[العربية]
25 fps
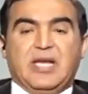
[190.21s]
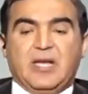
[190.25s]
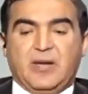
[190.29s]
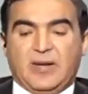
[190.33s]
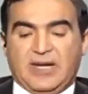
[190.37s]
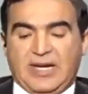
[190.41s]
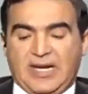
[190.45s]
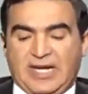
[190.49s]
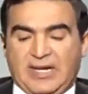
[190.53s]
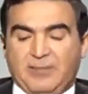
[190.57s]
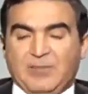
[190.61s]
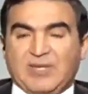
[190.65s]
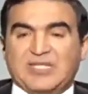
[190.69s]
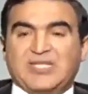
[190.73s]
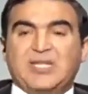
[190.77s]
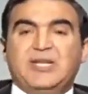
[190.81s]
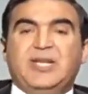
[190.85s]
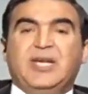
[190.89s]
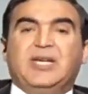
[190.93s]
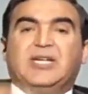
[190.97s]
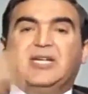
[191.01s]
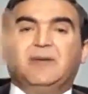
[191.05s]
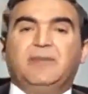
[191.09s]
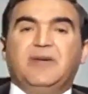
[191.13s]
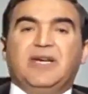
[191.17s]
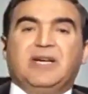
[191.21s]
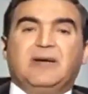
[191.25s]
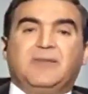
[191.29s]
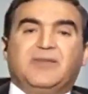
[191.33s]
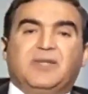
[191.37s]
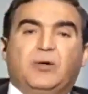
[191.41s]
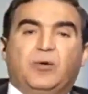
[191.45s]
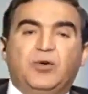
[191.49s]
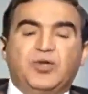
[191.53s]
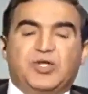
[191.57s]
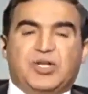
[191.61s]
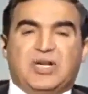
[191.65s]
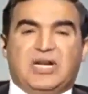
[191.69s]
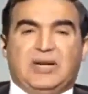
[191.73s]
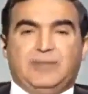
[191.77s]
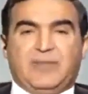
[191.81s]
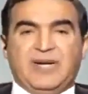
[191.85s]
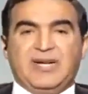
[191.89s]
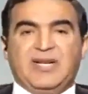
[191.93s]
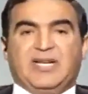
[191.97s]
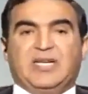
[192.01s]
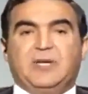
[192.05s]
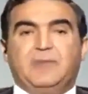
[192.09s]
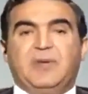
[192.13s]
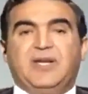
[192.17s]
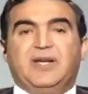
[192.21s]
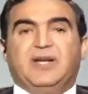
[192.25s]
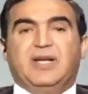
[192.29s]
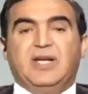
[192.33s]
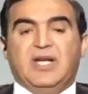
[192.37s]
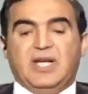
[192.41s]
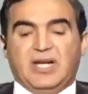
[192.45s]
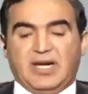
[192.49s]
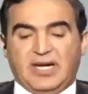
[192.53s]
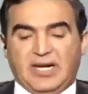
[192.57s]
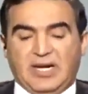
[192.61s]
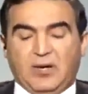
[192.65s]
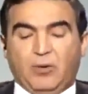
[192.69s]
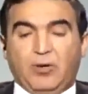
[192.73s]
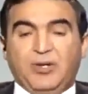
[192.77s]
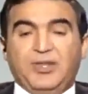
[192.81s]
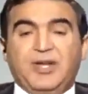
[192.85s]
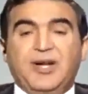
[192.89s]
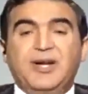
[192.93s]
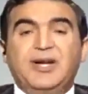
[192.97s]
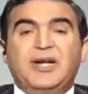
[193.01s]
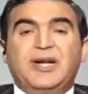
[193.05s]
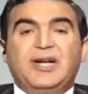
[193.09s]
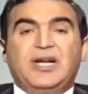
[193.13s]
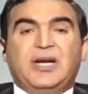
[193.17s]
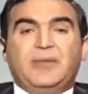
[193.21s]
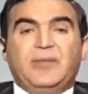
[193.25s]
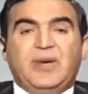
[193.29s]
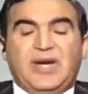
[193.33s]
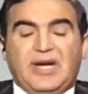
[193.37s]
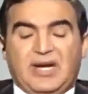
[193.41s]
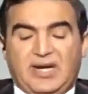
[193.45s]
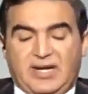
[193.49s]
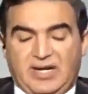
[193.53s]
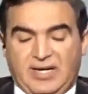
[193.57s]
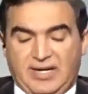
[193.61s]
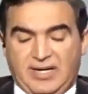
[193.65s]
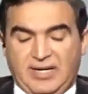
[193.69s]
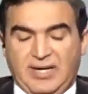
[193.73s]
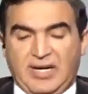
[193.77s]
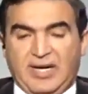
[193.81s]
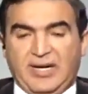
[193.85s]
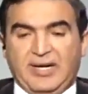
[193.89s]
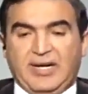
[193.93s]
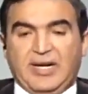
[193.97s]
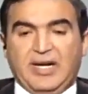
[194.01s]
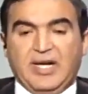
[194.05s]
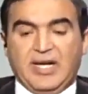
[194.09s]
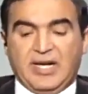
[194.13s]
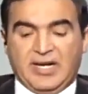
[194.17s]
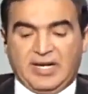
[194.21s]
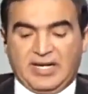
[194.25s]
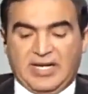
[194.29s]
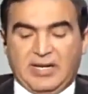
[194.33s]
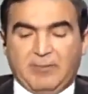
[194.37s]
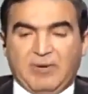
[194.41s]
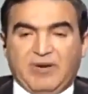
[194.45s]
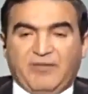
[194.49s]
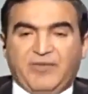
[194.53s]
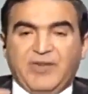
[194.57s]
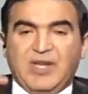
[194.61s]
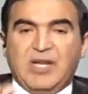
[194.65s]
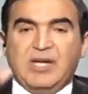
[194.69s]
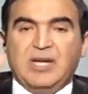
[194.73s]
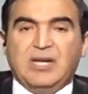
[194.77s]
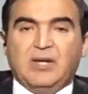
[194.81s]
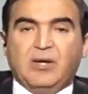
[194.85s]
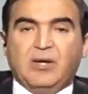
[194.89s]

يعني المصانع الكبيره ما تاخدش الالبان الكبيره لو قدرنا نعملها ان احنا يبقى في